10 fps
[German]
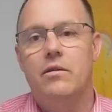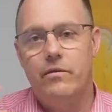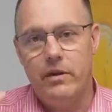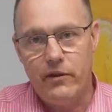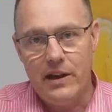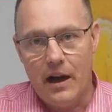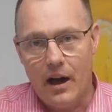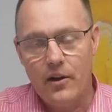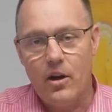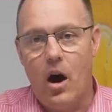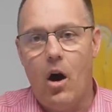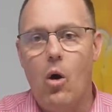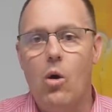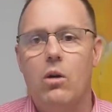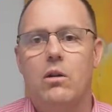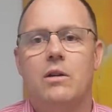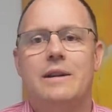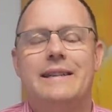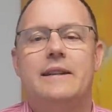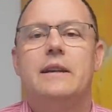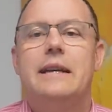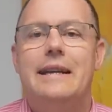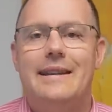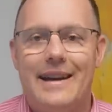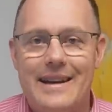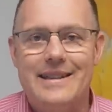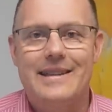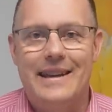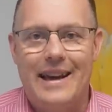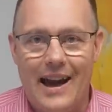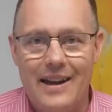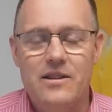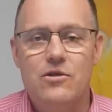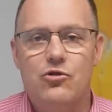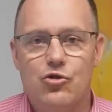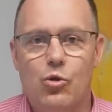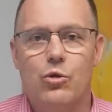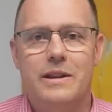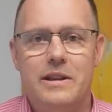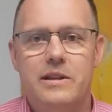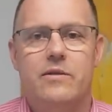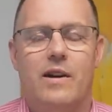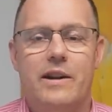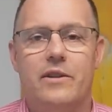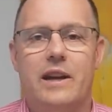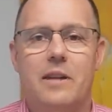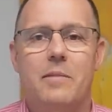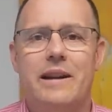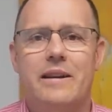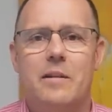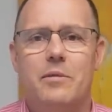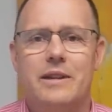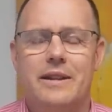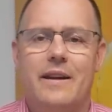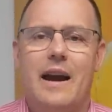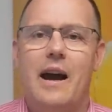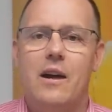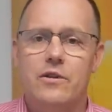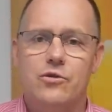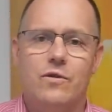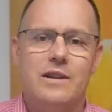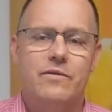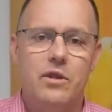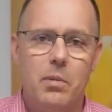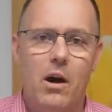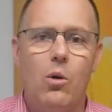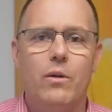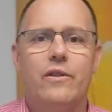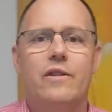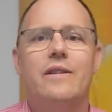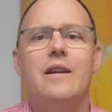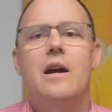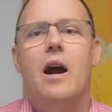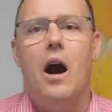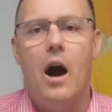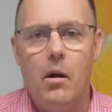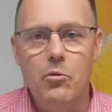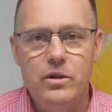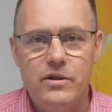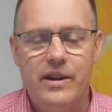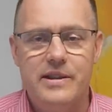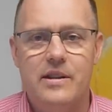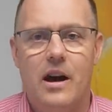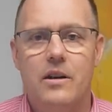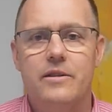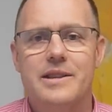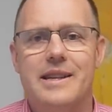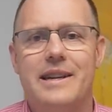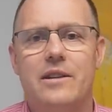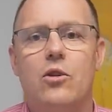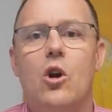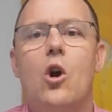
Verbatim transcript: wie viele andere auch, das kann so nicht weitergehen, meine Damen und Herren. Also, was wir brauchen, sind armutsfeste Altersrenten